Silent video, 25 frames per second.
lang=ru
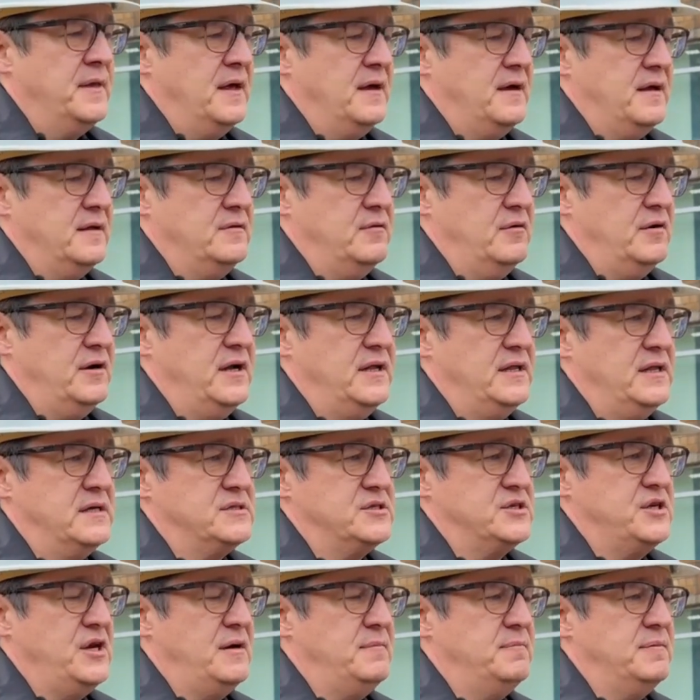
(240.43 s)
которая
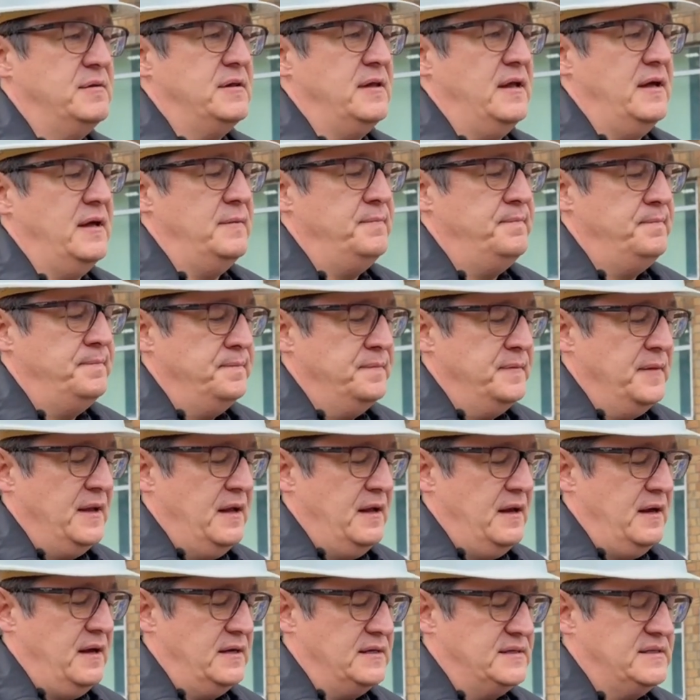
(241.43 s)
должна была
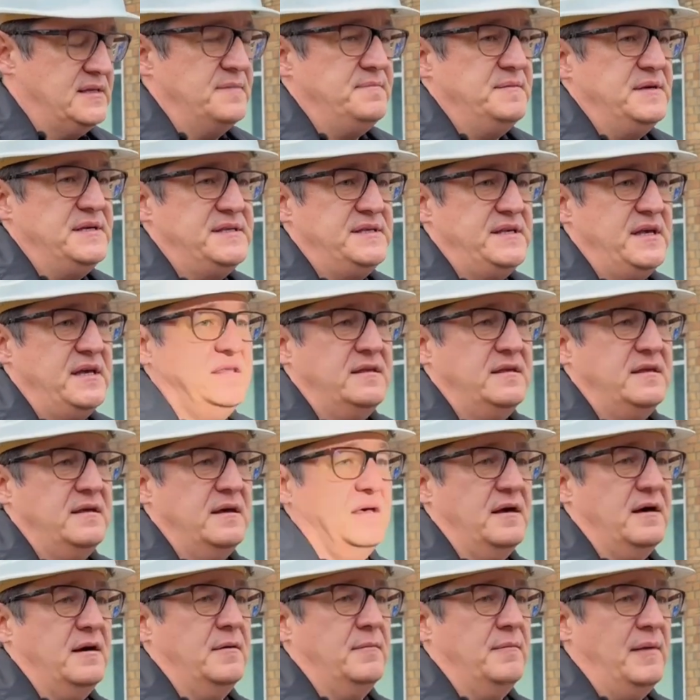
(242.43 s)
э, заместить
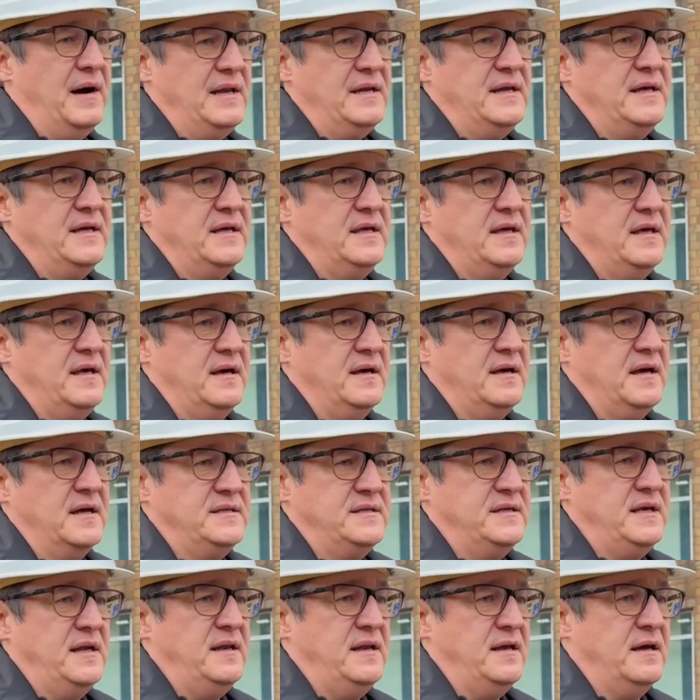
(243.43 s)
э, маленькие
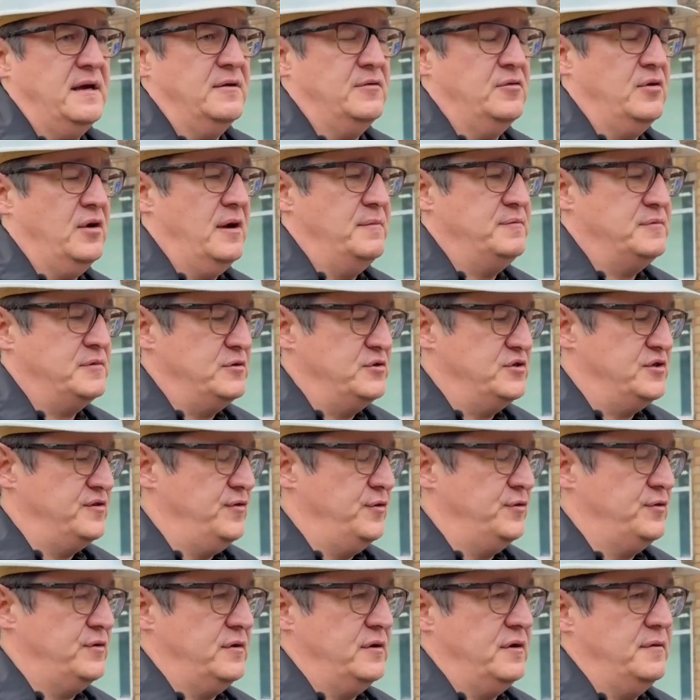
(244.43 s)
котельные, которые
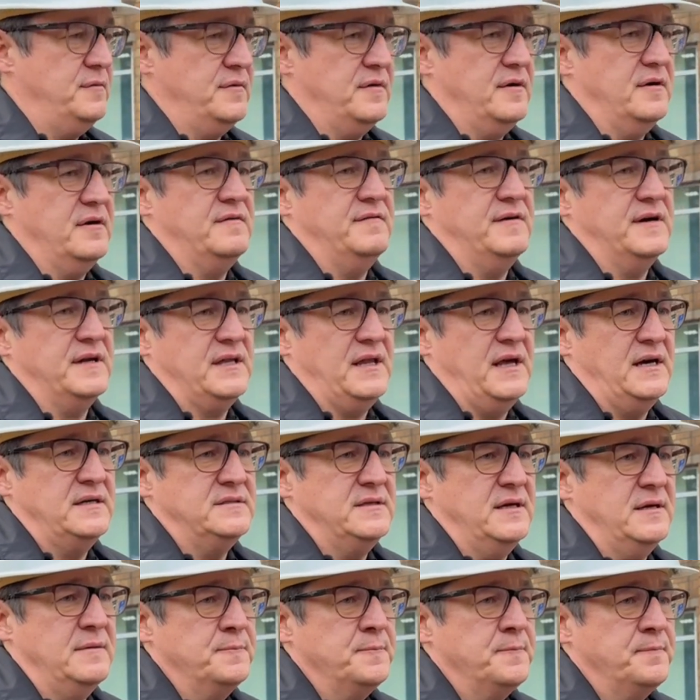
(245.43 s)
обслуживают
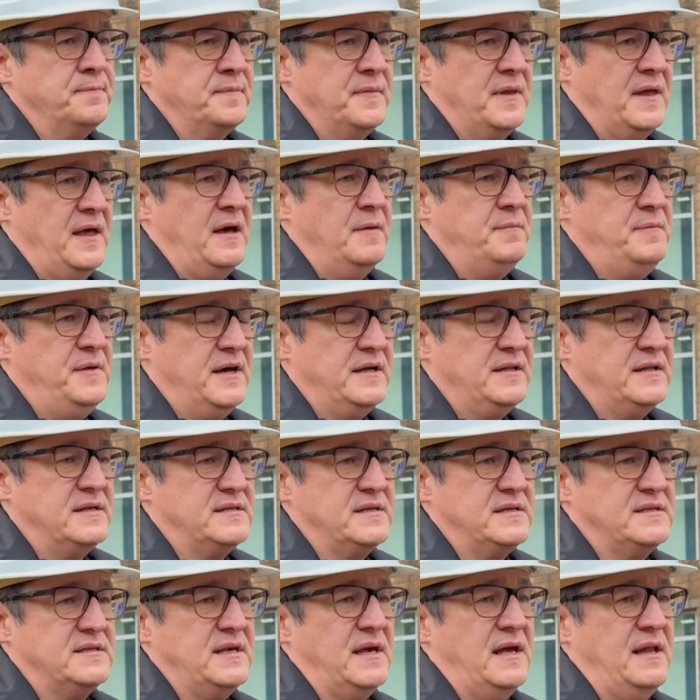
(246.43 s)
кварталы и объекты
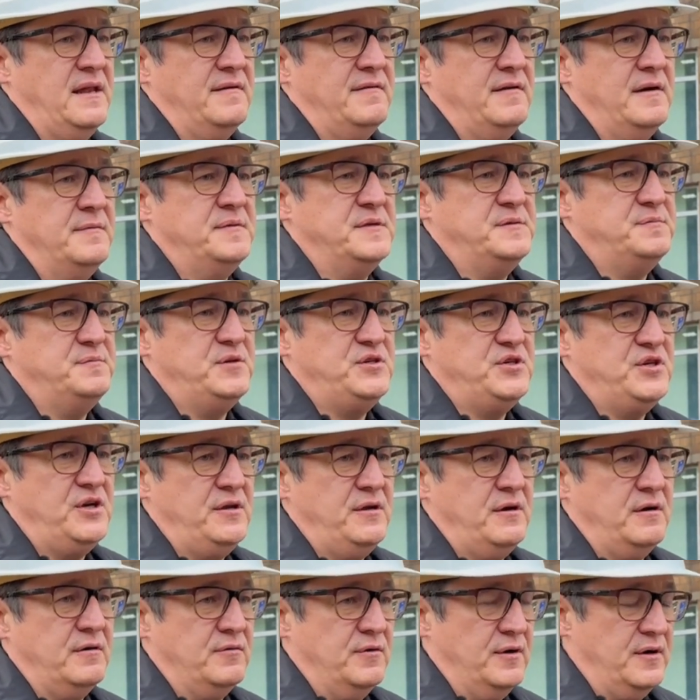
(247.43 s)
социального
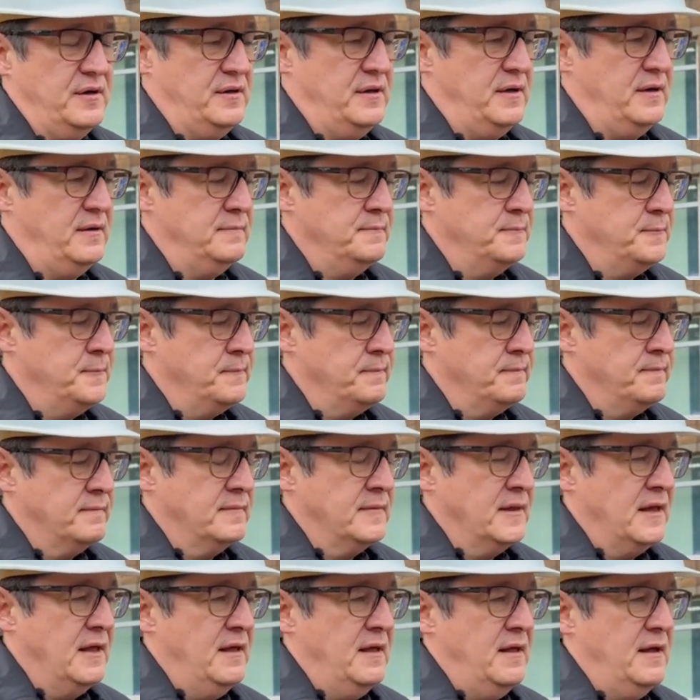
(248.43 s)
обеспечения города.
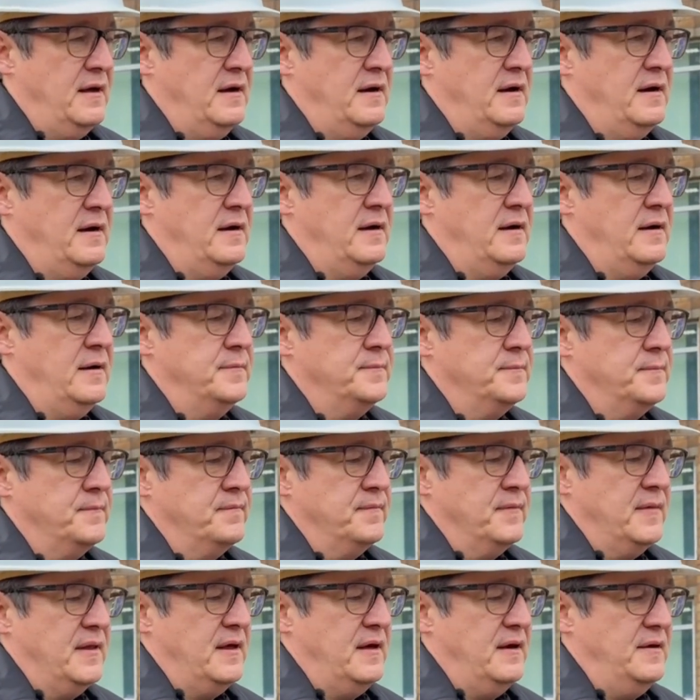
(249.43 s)

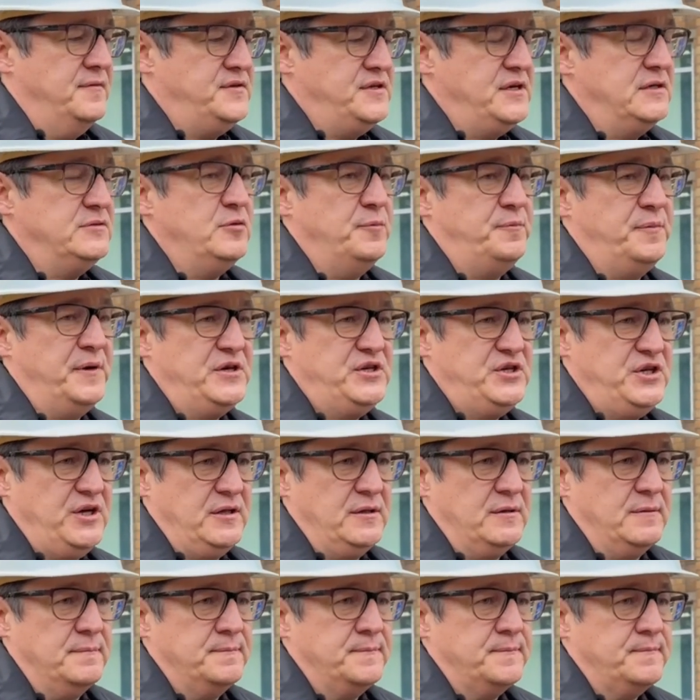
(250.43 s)
В силу
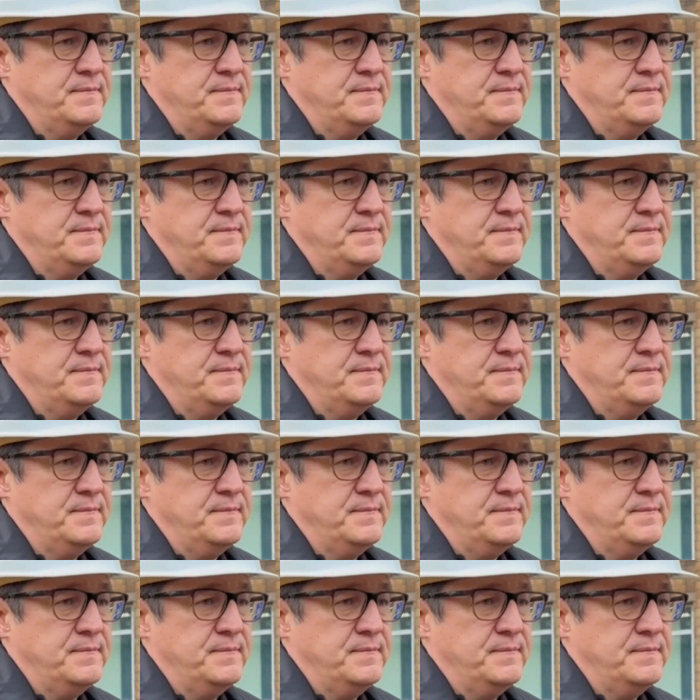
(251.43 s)
причин,